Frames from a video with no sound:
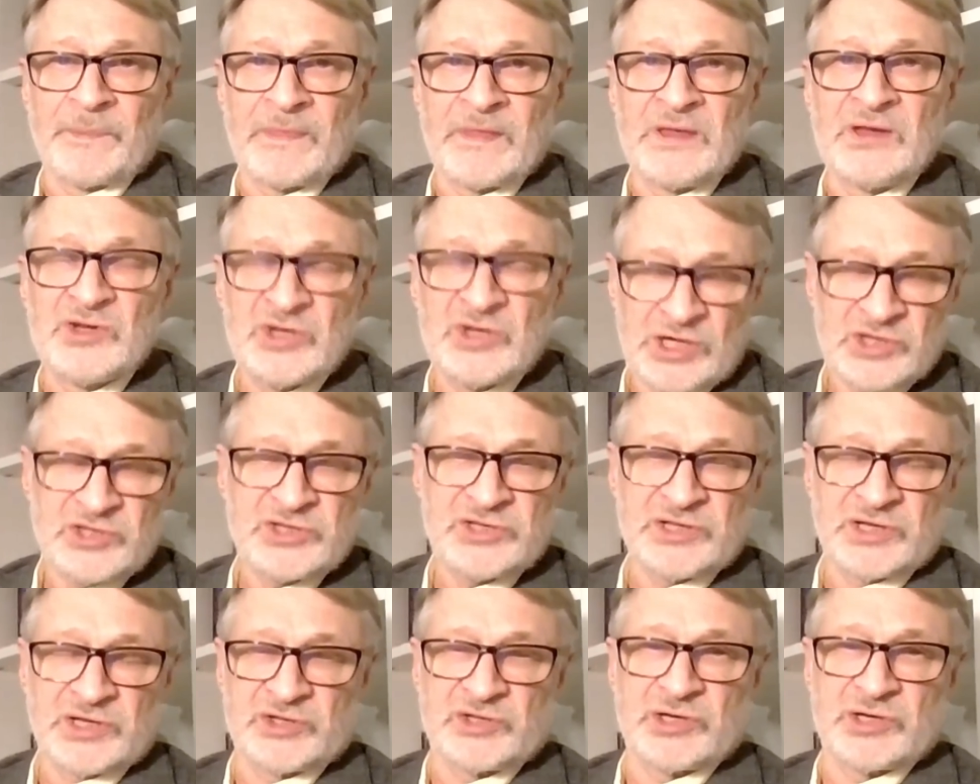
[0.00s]

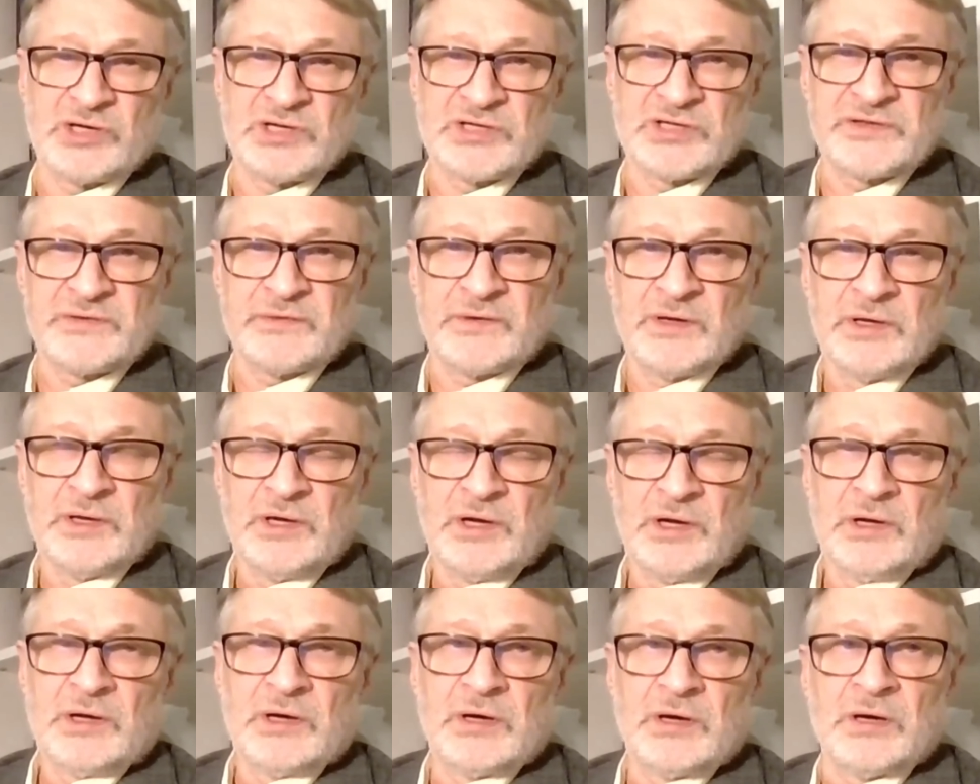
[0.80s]
интерес начальства.
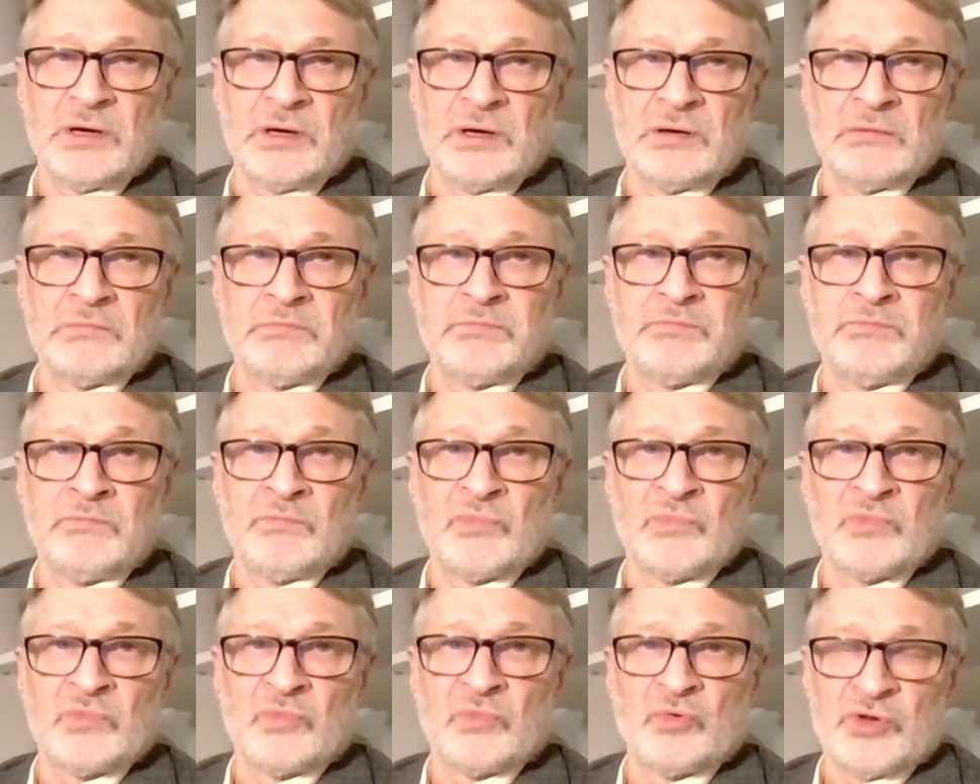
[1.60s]
А,
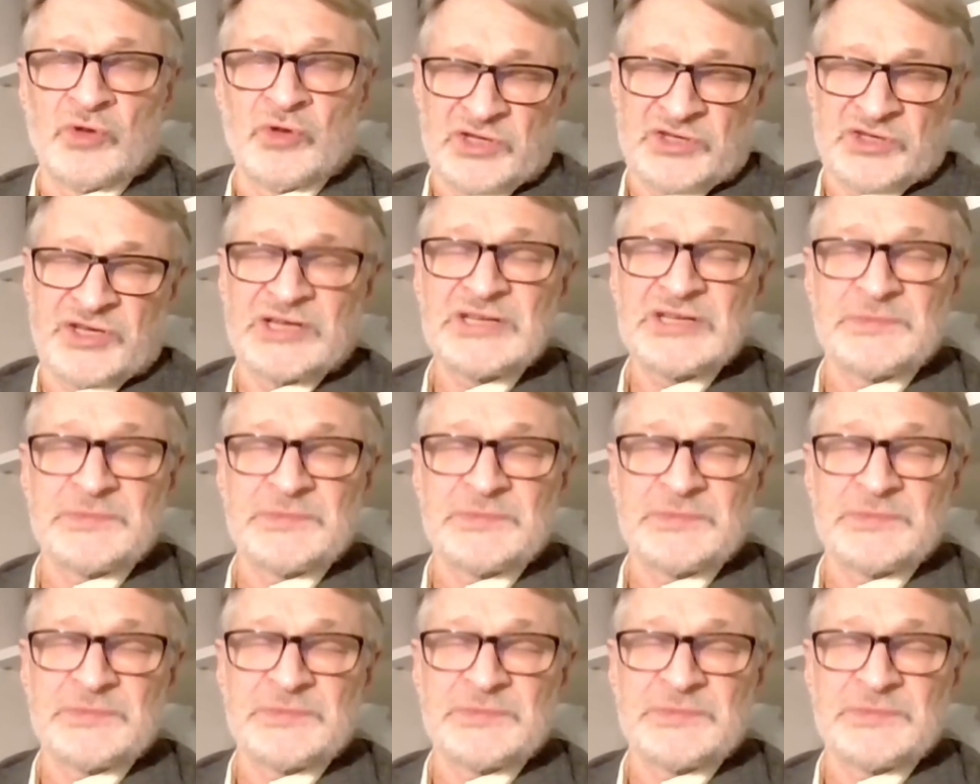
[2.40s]
она, назыв... есть...